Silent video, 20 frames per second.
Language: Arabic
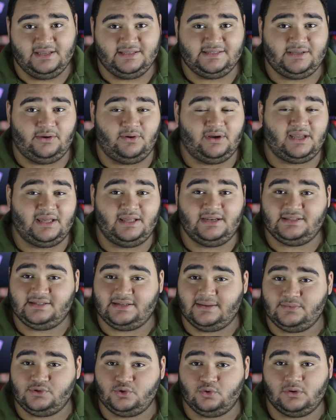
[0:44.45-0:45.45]
سواء كانت
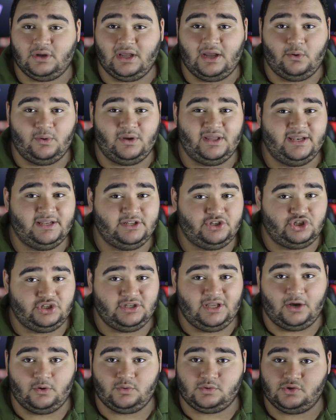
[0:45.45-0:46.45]
سامسونج او ال
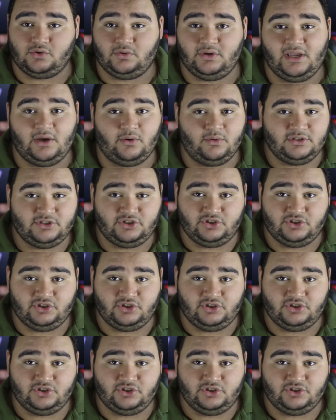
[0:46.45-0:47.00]
جي او سوني او